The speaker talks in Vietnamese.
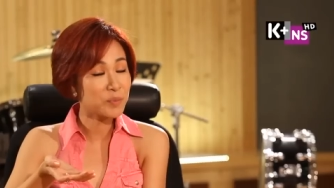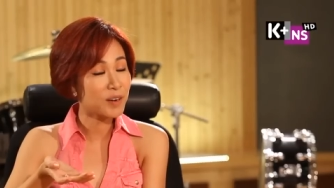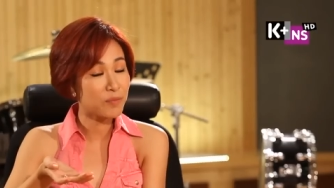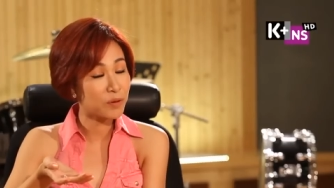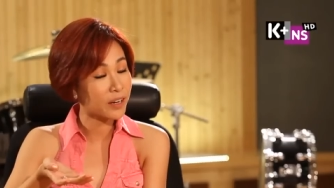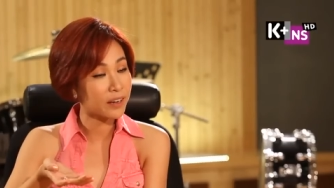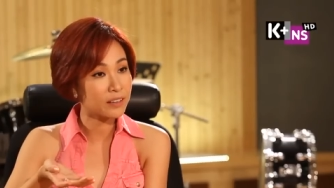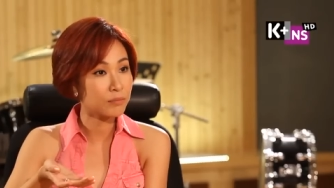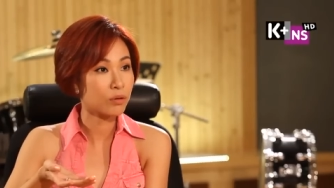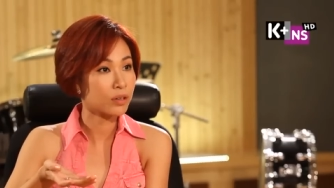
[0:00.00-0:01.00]
cũng là một
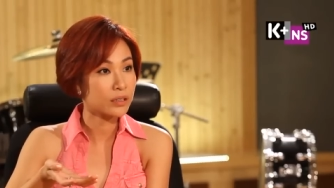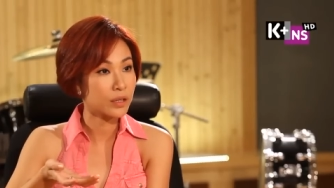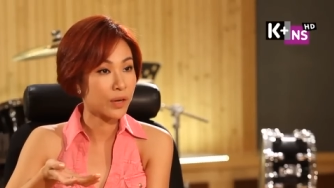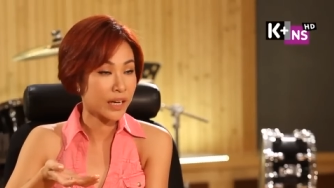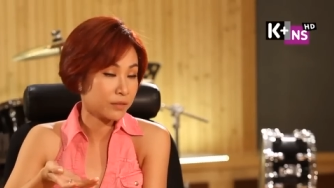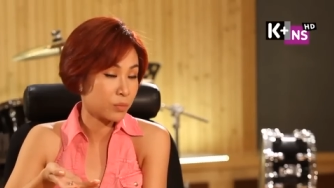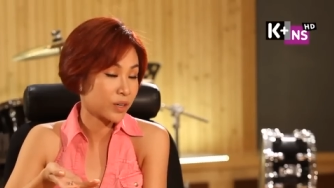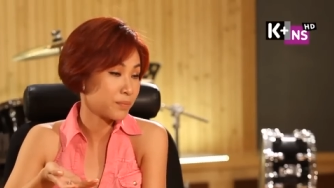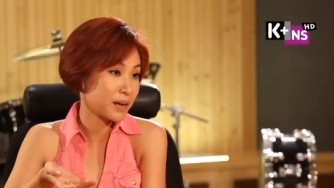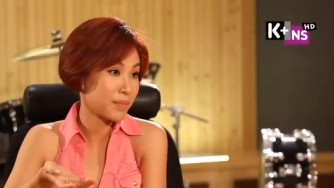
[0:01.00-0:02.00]
cái một cái điều hay một
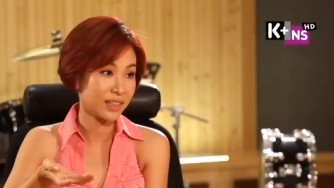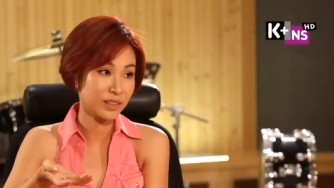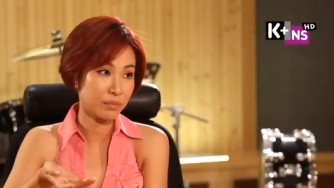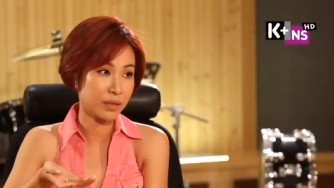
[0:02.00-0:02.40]
cái may mắn cho